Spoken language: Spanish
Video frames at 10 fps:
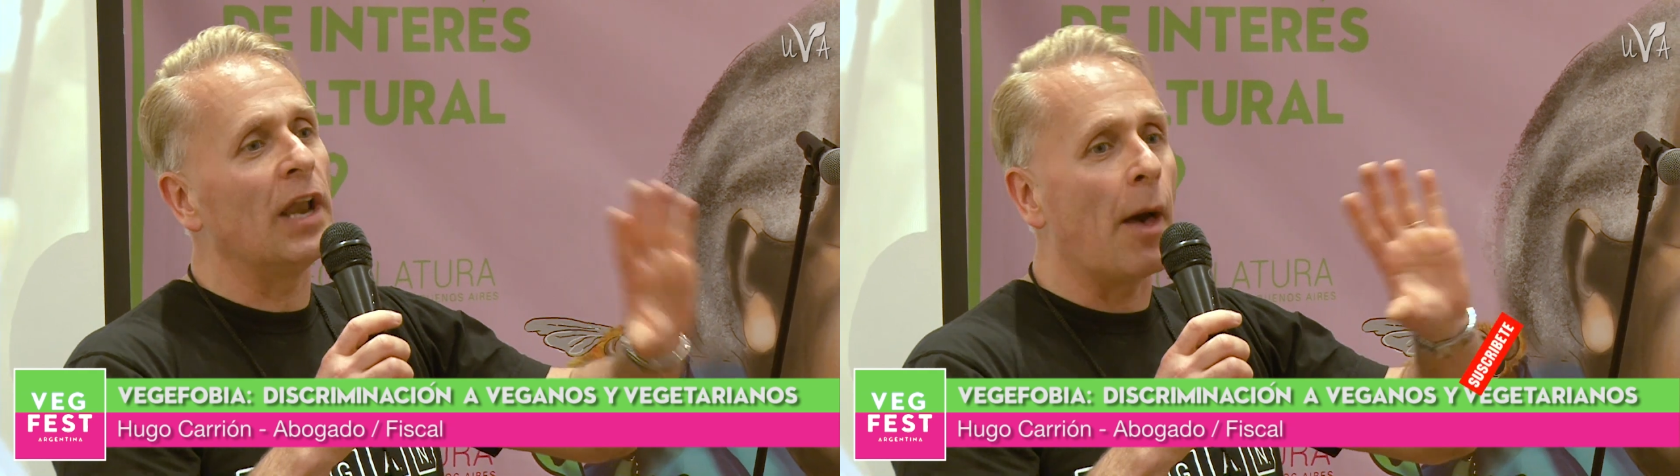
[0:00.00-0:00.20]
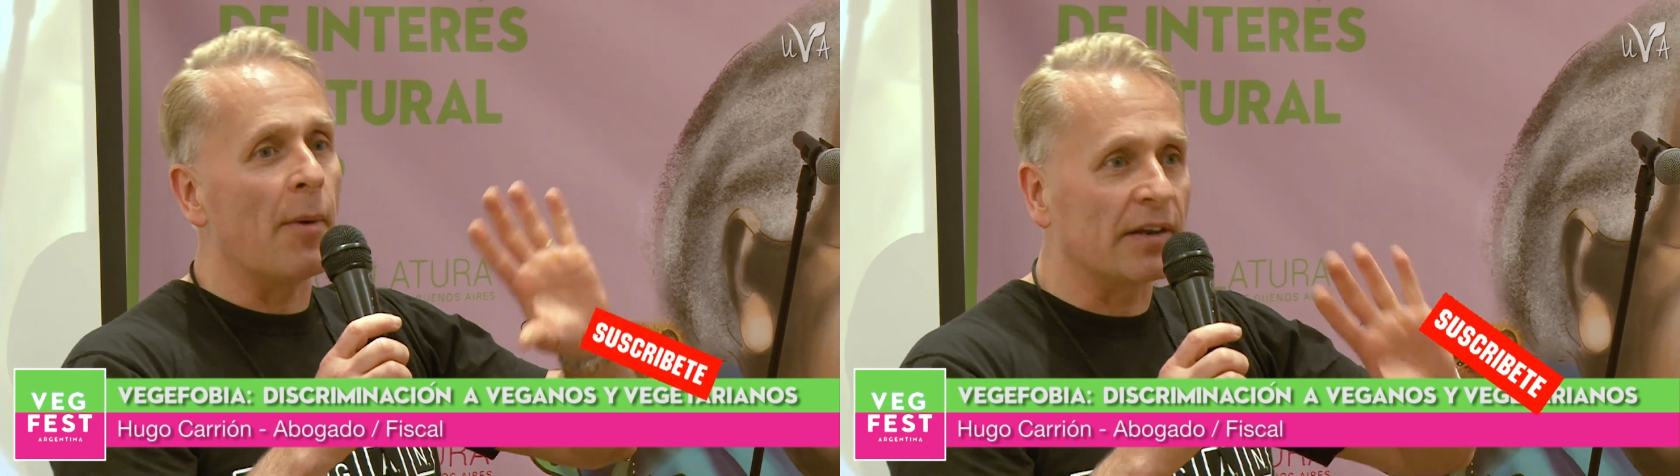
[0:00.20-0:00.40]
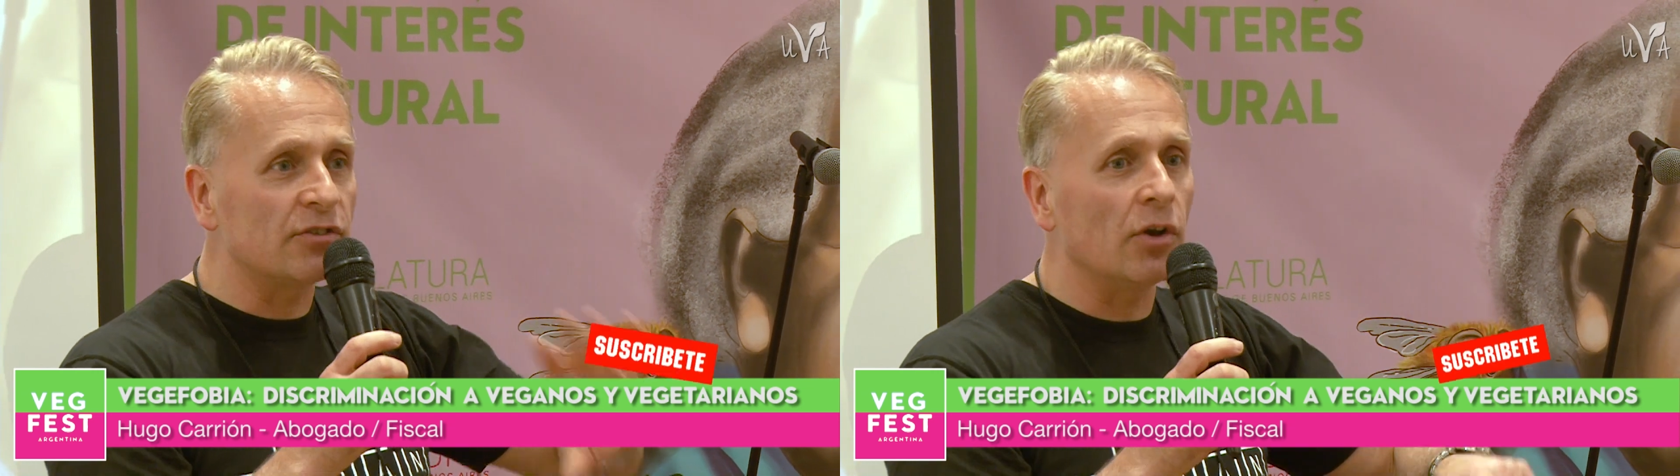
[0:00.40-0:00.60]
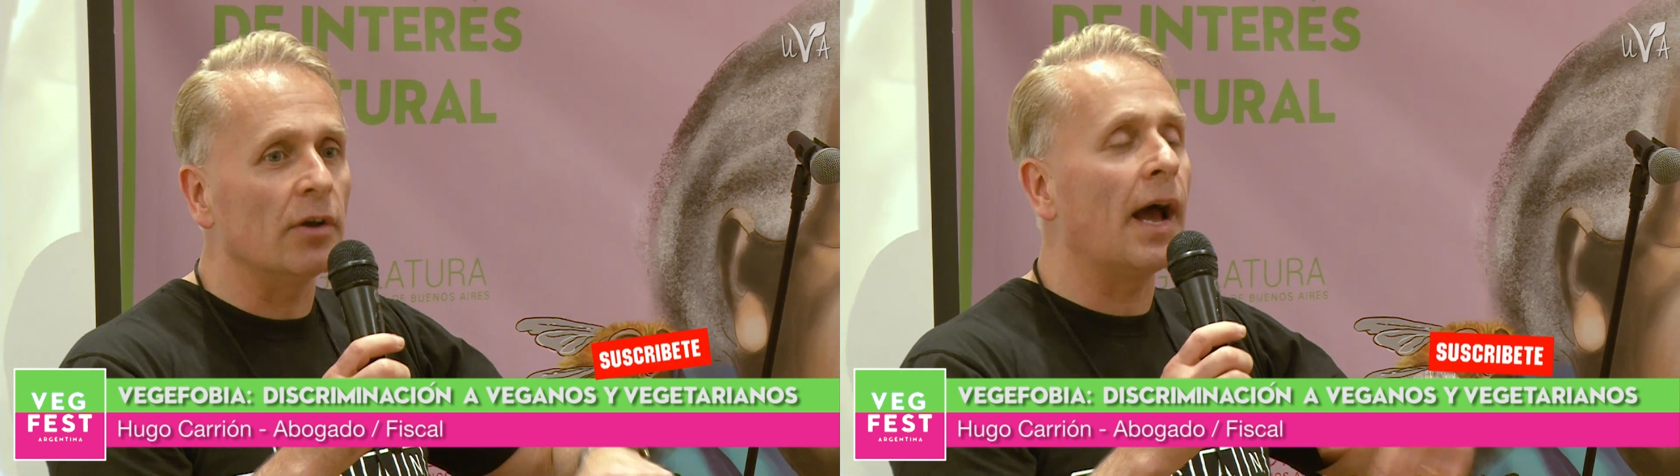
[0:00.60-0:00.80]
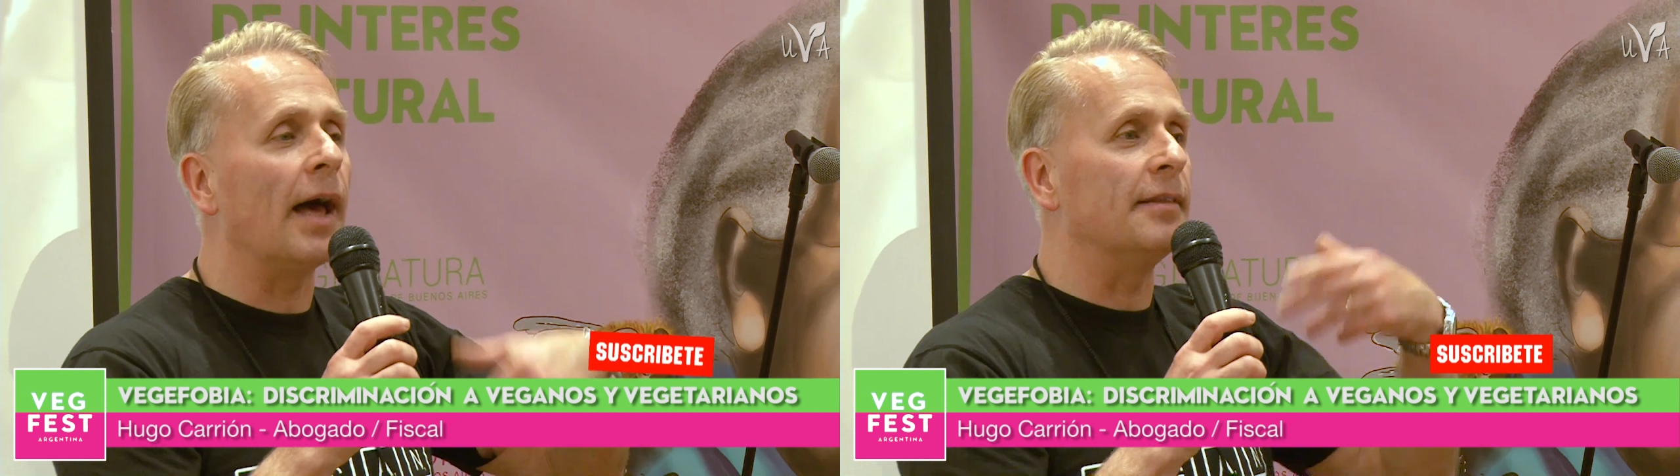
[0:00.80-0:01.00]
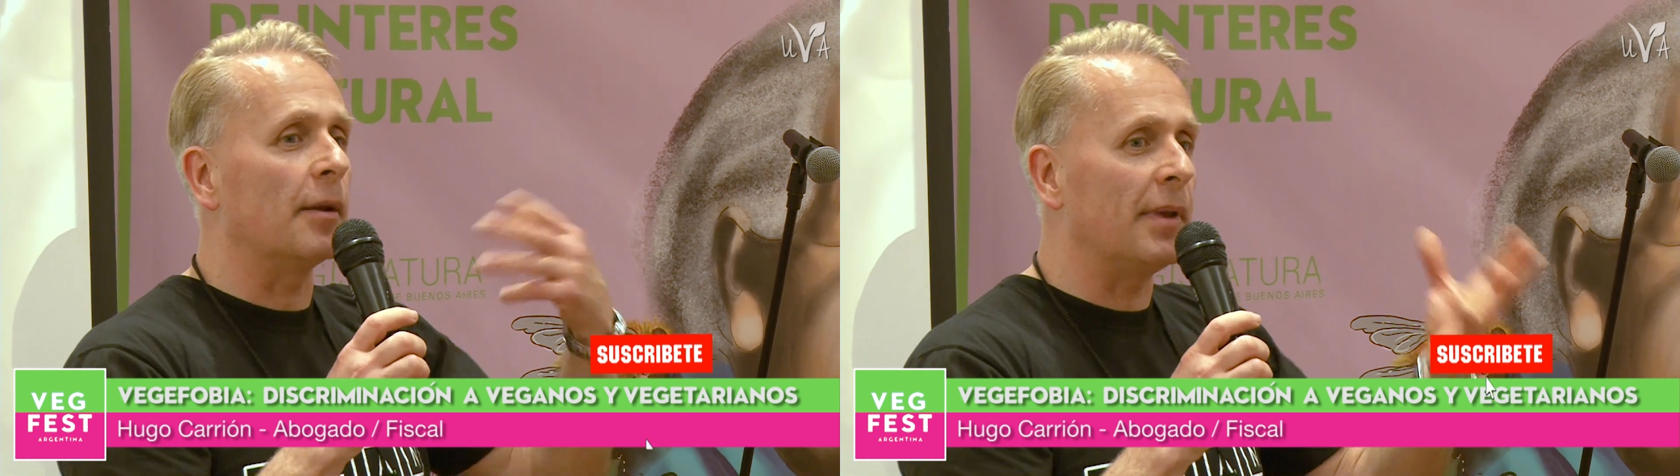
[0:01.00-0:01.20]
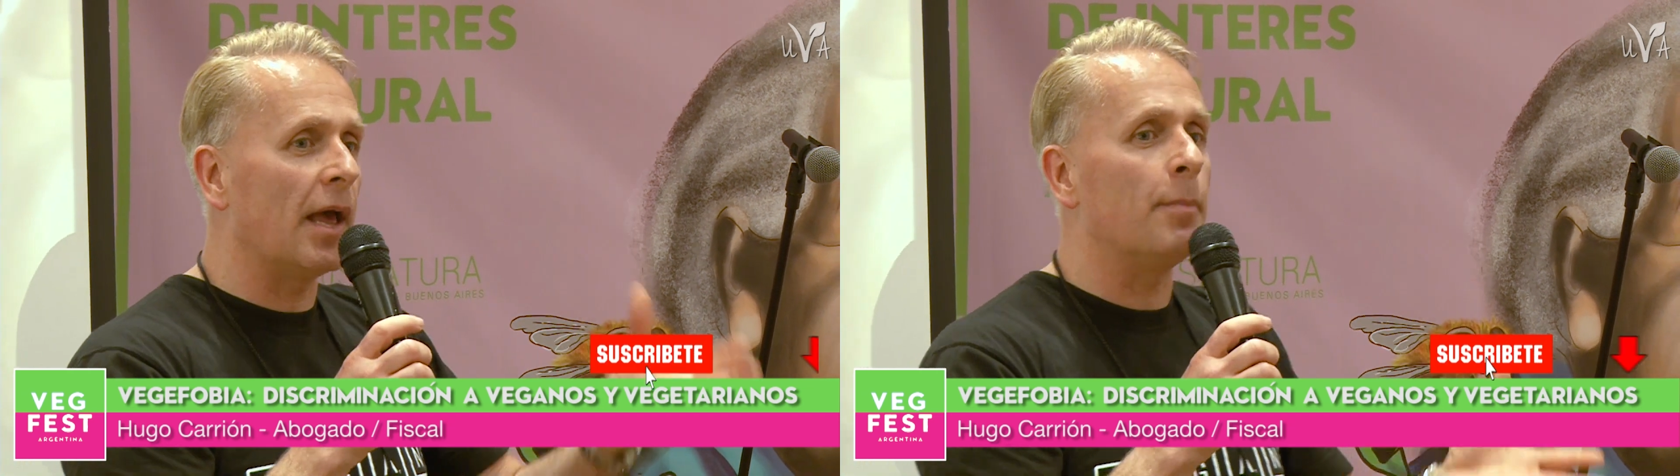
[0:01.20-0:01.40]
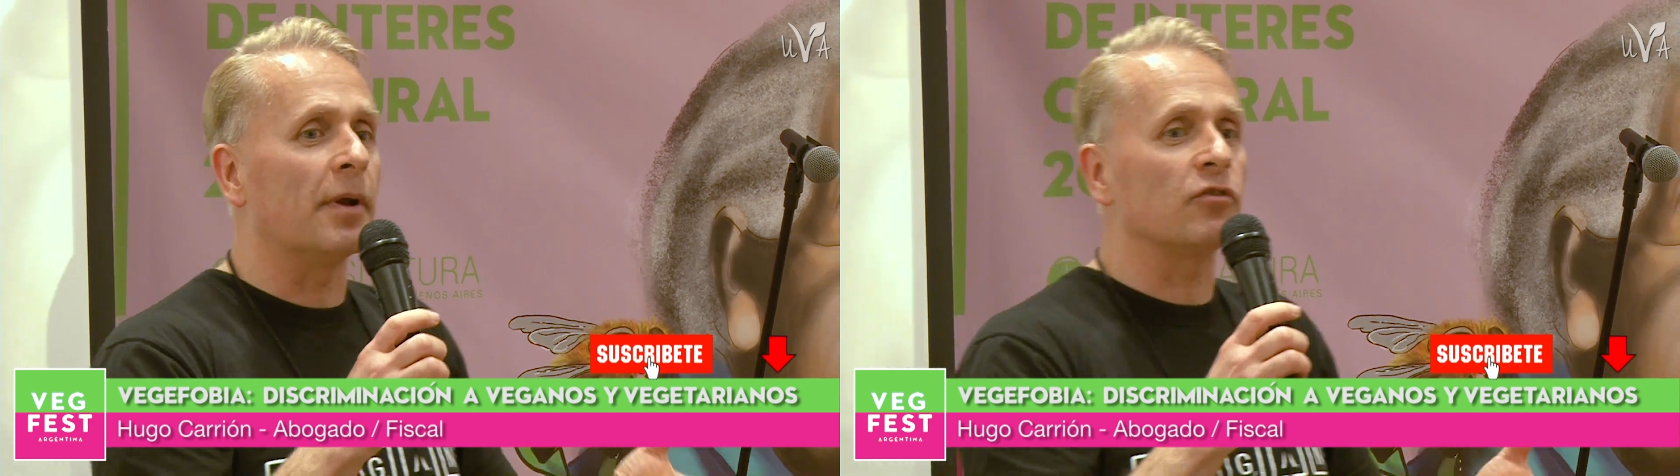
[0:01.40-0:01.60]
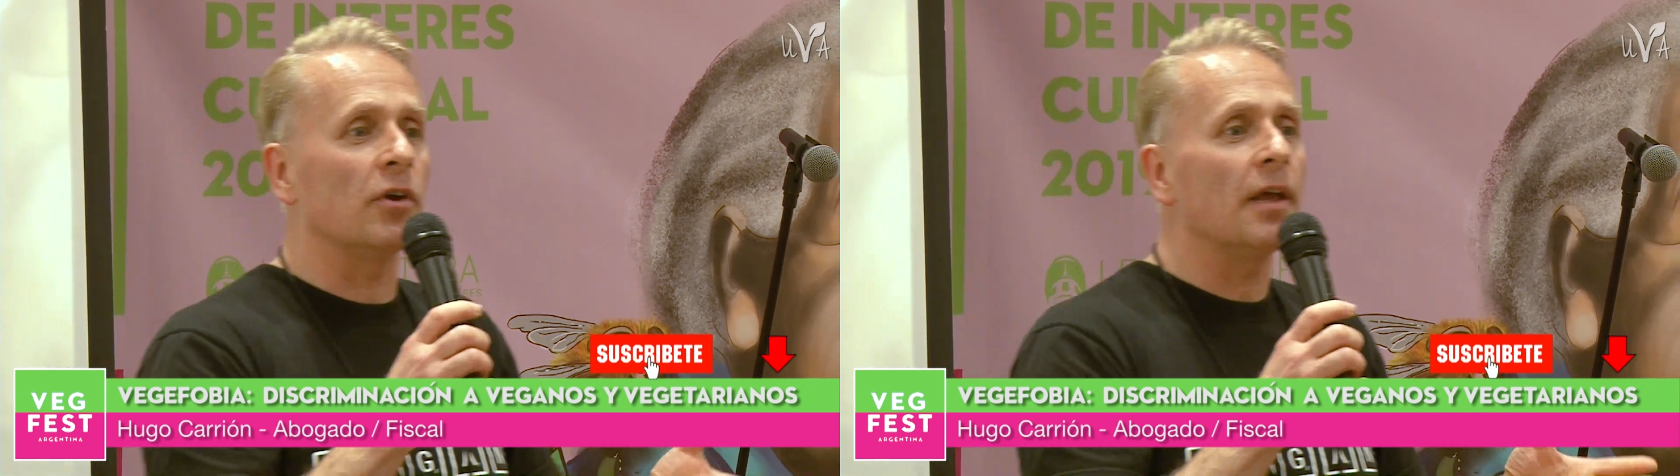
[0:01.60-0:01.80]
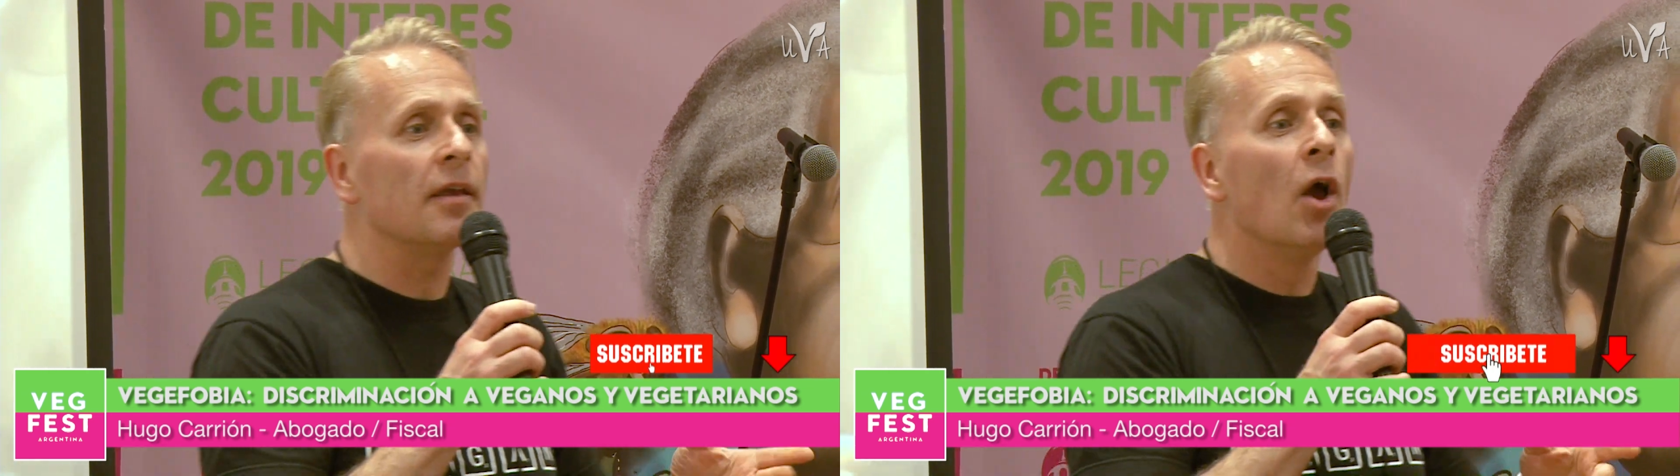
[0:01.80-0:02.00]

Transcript: la aversión a determinadas personas